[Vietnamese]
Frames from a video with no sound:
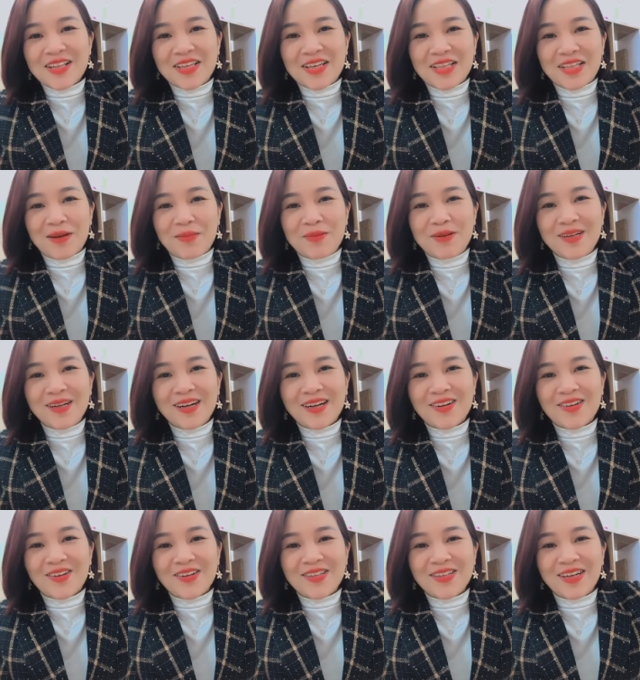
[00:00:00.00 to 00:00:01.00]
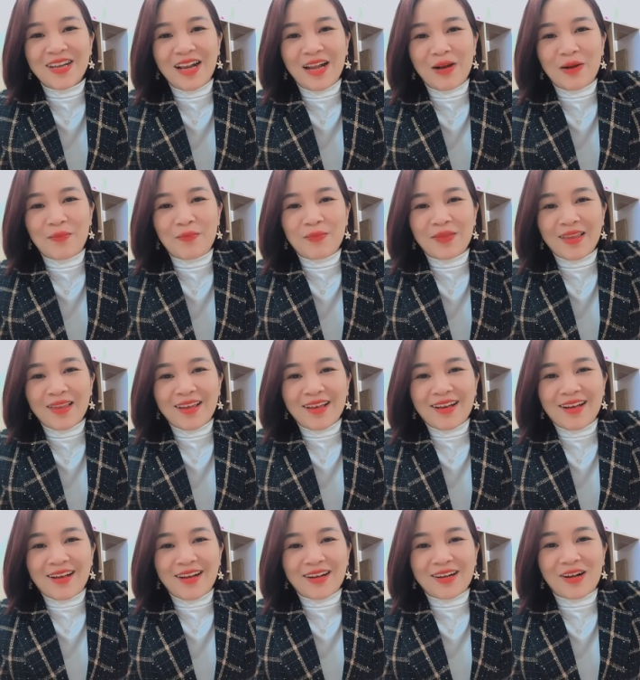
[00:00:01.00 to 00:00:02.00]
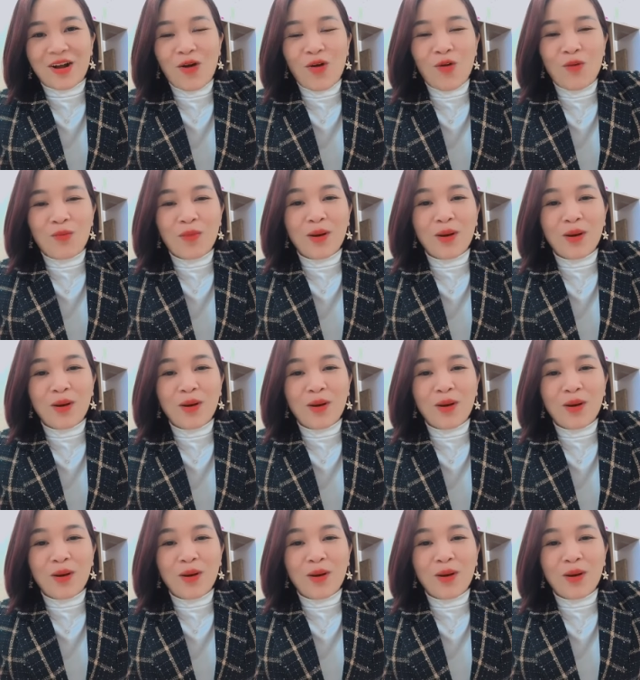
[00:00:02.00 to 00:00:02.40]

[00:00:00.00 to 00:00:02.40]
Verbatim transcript: Để thắp hương coi như là cầu